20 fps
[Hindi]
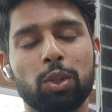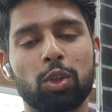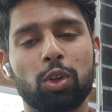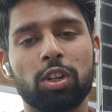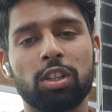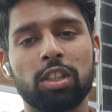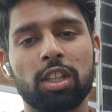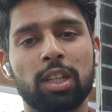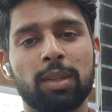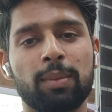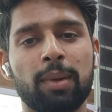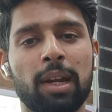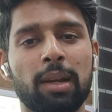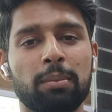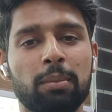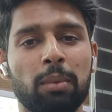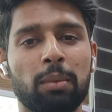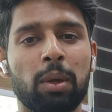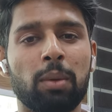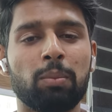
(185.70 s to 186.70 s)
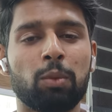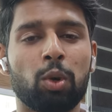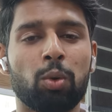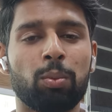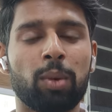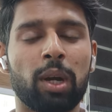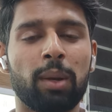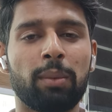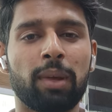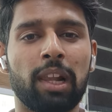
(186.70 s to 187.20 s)
आपको थोड़ी सी स्पीड में भी
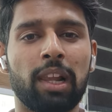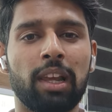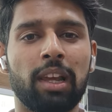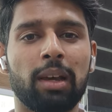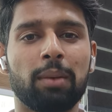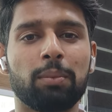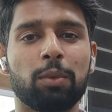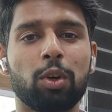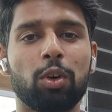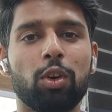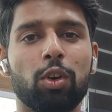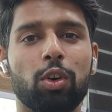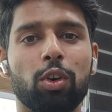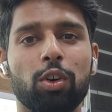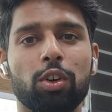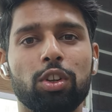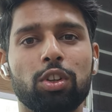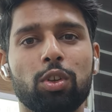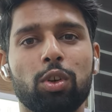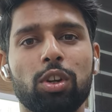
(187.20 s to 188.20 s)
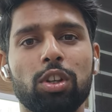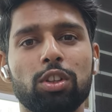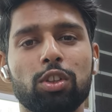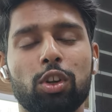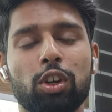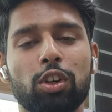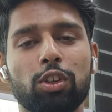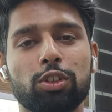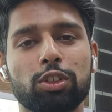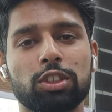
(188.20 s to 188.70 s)
इंप्रूवमेंट मिलेगी आपको और थोड़े
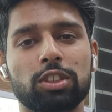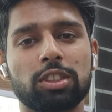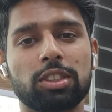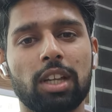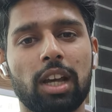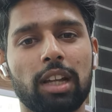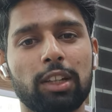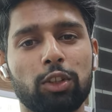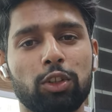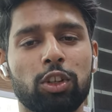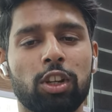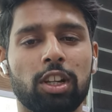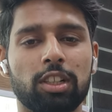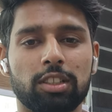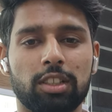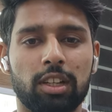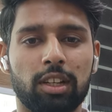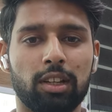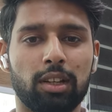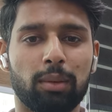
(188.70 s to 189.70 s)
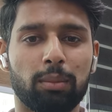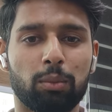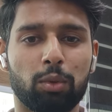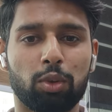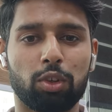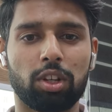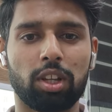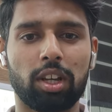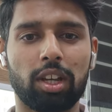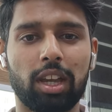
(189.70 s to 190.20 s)
थोड़े क्वेश्चन याद होने लग जाएंगे
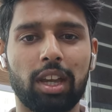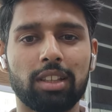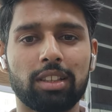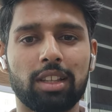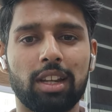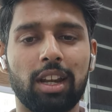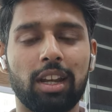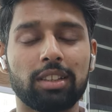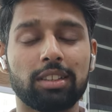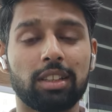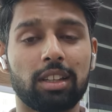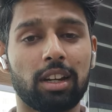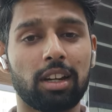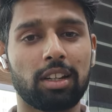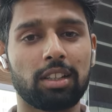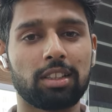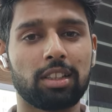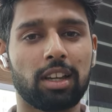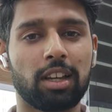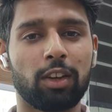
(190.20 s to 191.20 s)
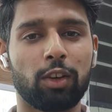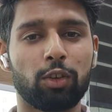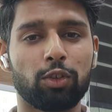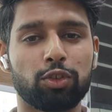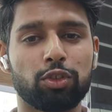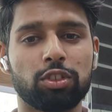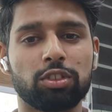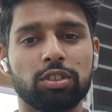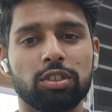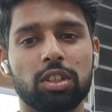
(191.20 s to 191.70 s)
आपको ठीक है एक तरीके से रट जाएंगे
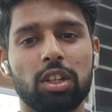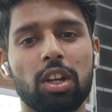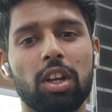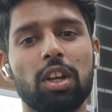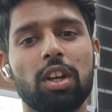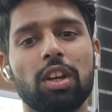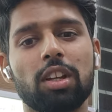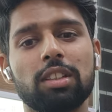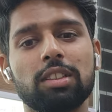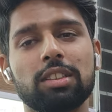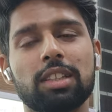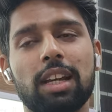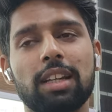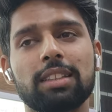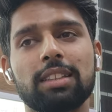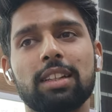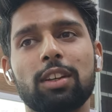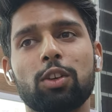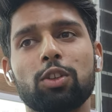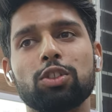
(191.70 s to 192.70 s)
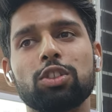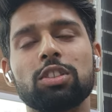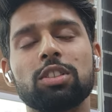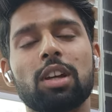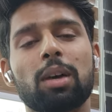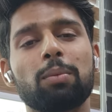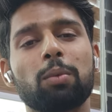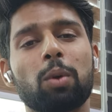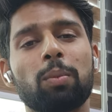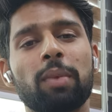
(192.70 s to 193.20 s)
क्वेश्चन जैसे ही
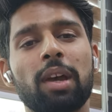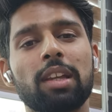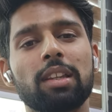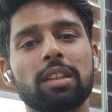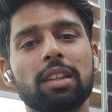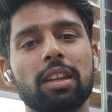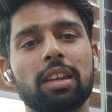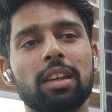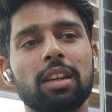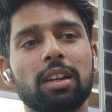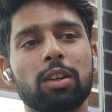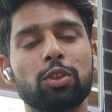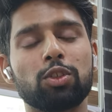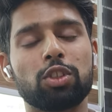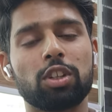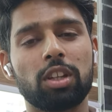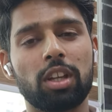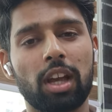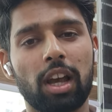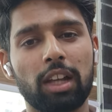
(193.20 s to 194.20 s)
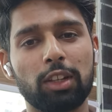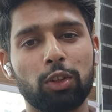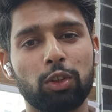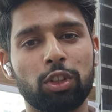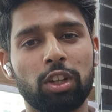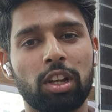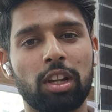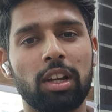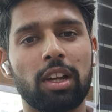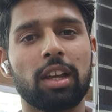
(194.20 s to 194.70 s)
क्वेश्चन आपको मैथ्स के क्वेश्चन याद
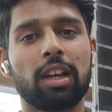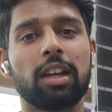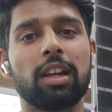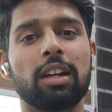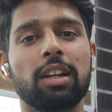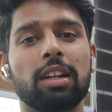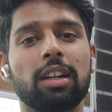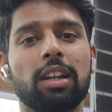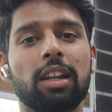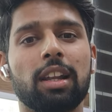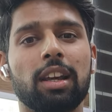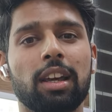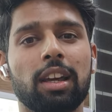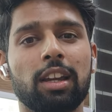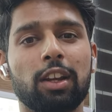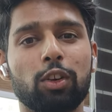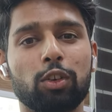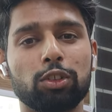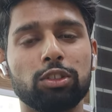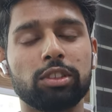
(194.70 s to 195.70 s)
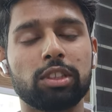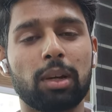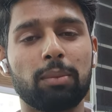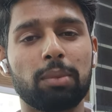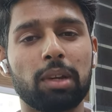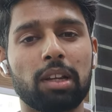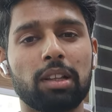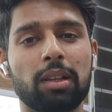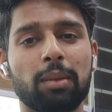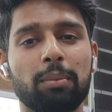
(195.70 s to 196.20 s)
होने लग गए रटने लग गए ना
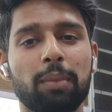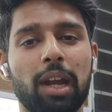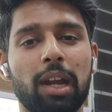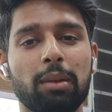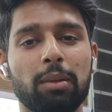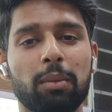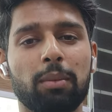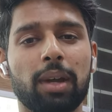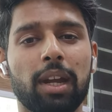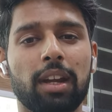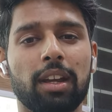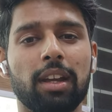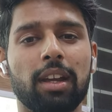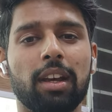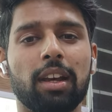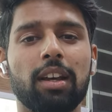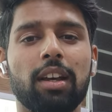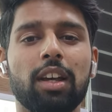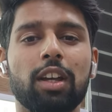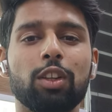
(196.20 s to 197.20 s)
कॉन्सेप्ट एकदम माइंड में बैठ गया